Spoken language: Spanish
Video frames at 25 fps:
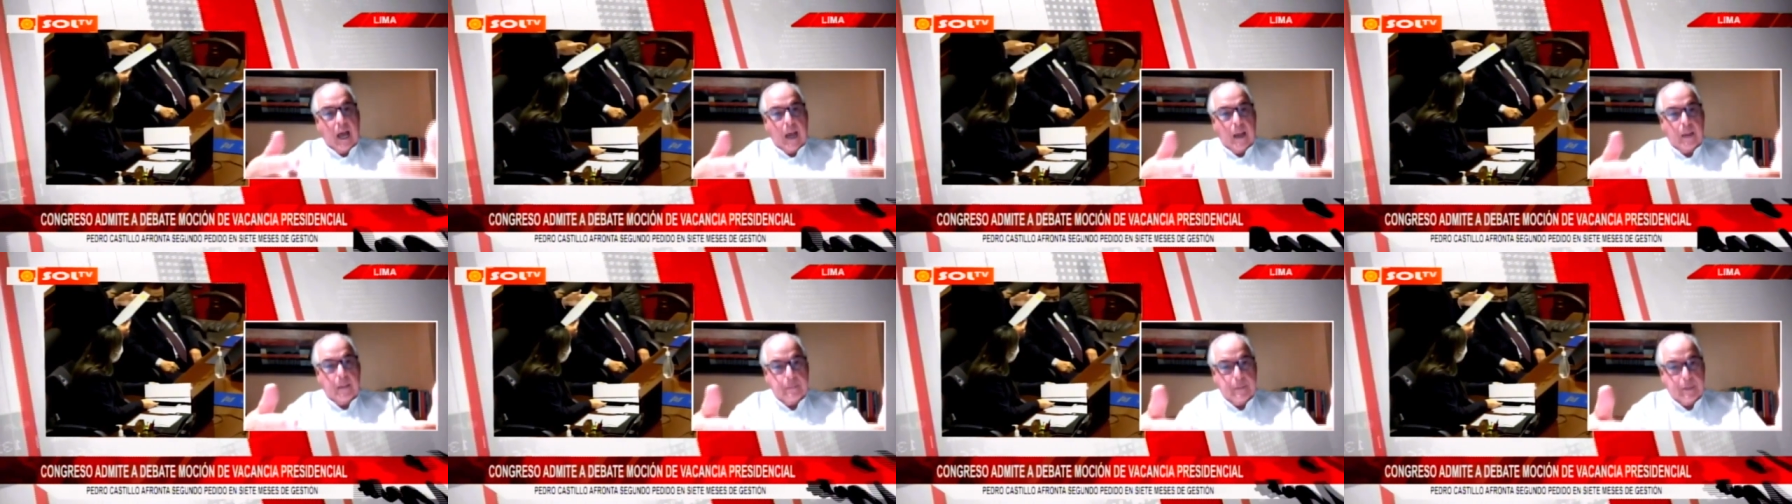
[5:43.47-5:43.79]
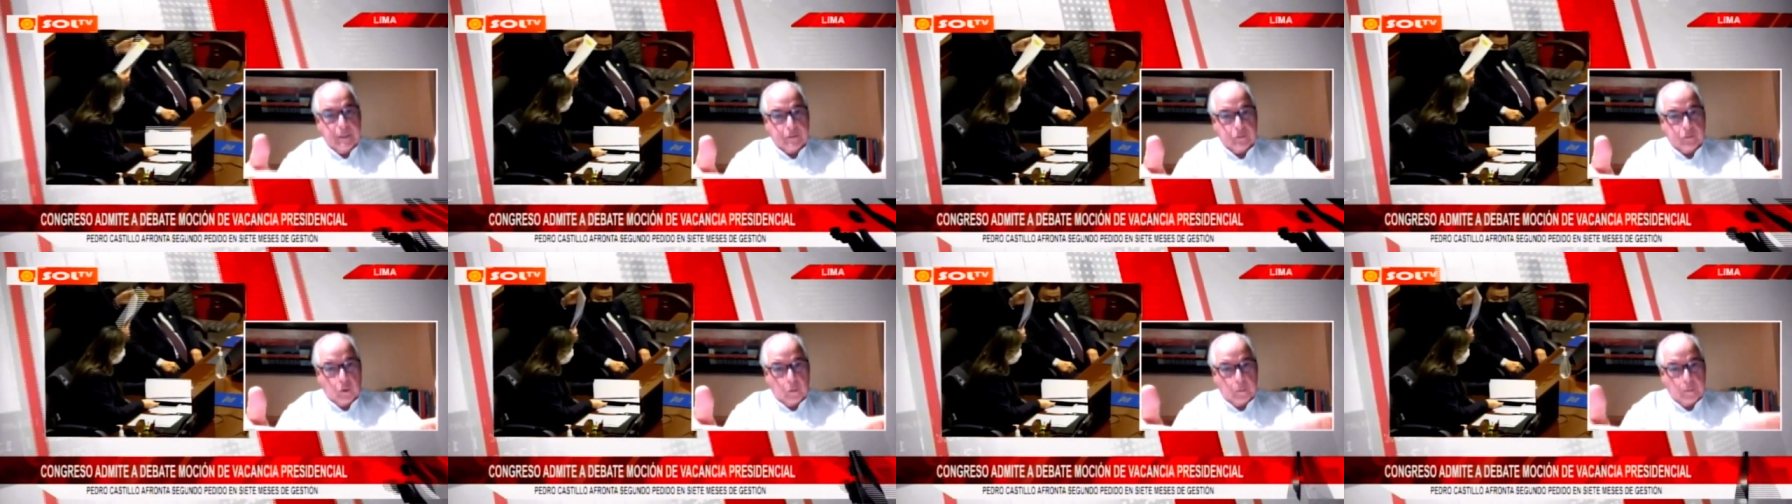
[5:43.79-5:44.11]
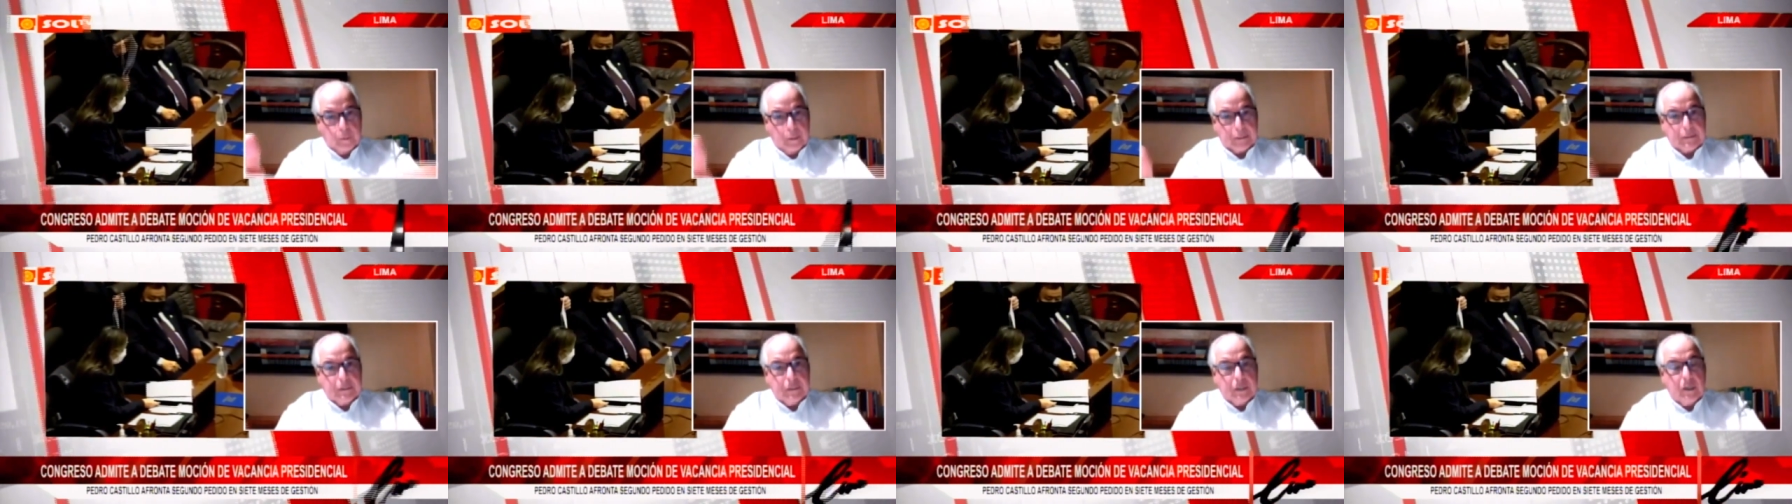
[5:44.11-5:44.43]
a mis
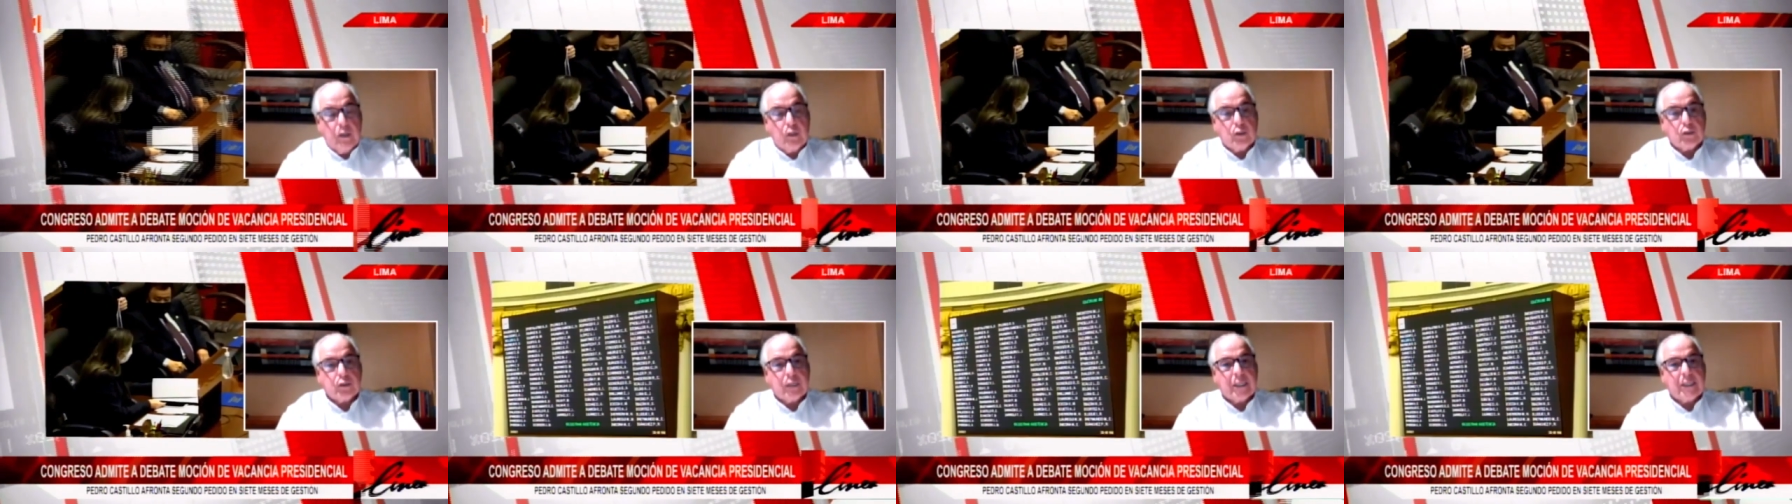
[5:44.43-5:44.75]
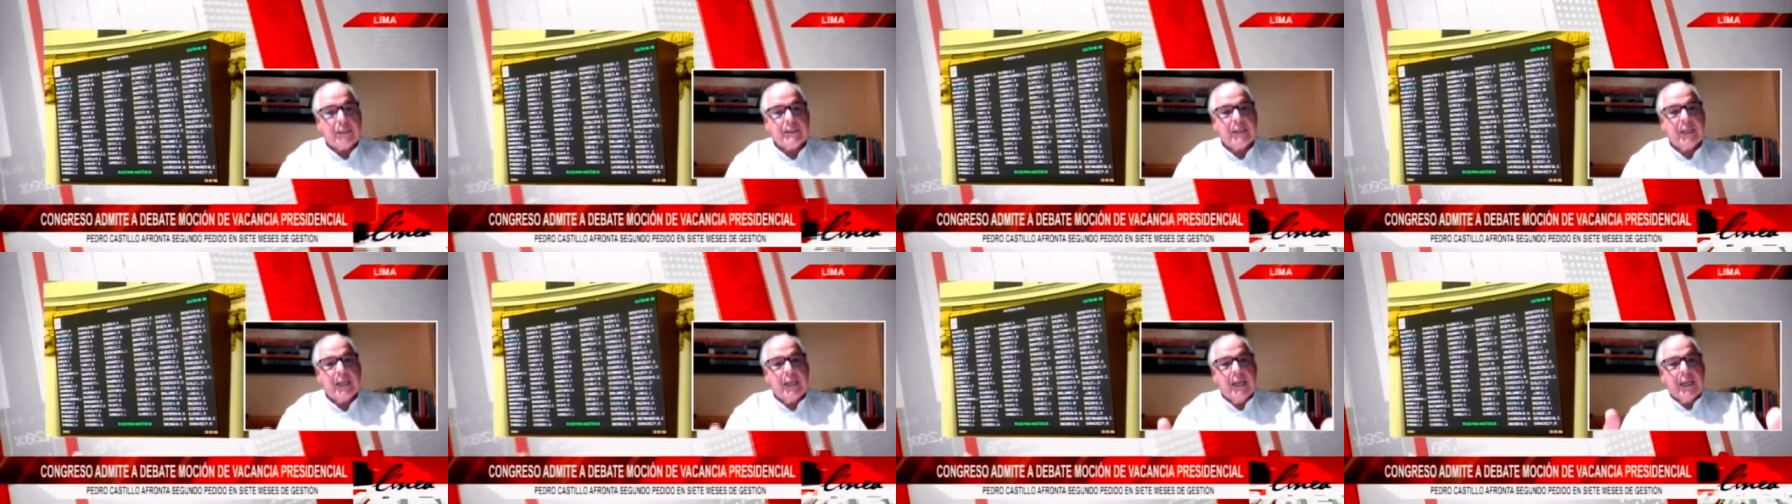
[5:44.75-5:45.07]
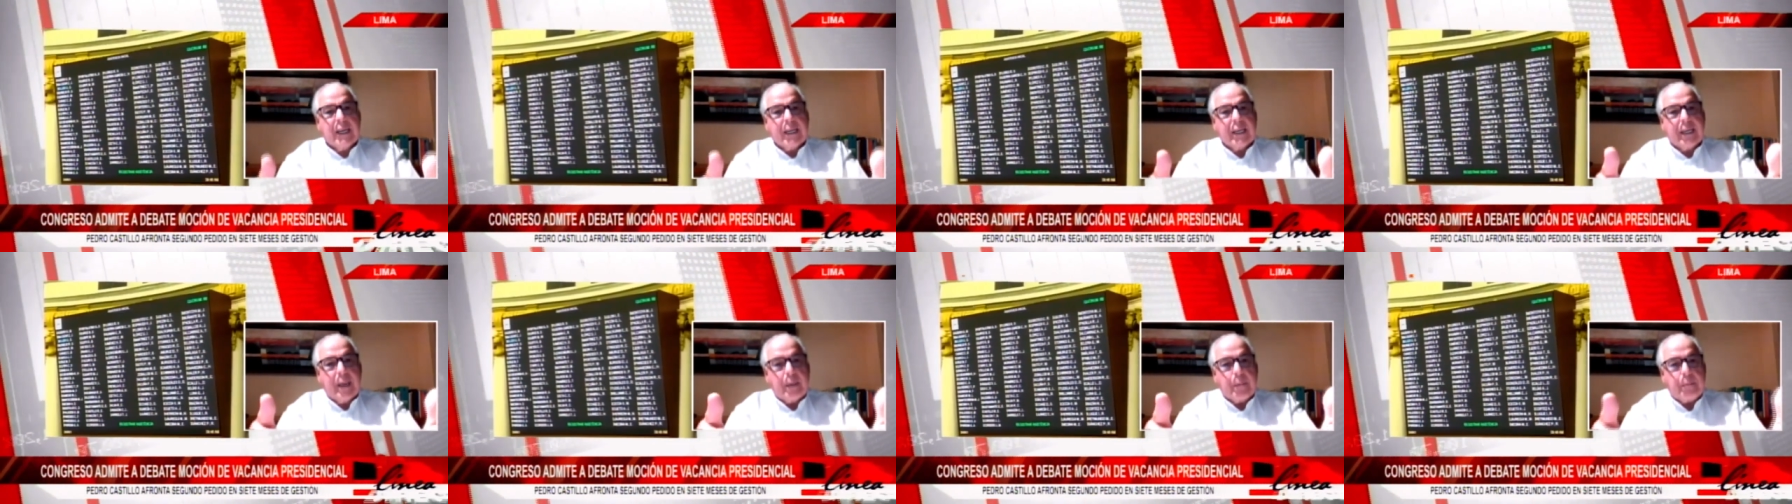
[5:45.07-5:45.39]
compatriotas
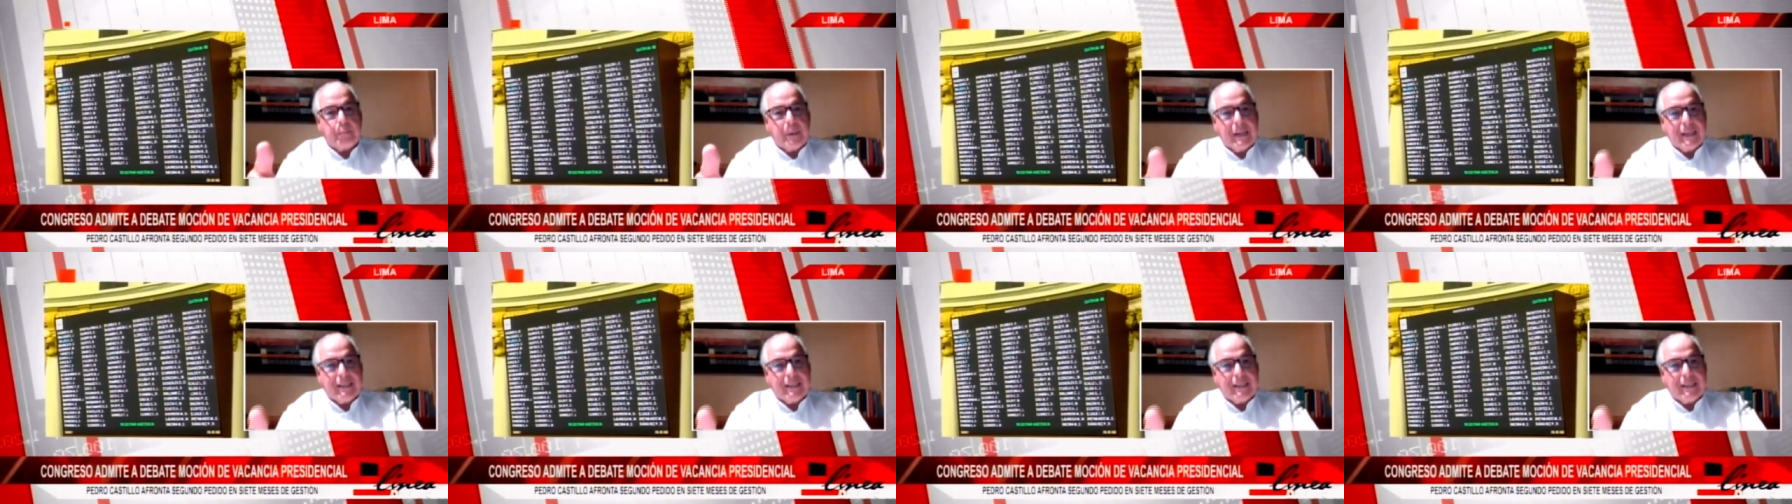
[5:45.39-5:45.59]
que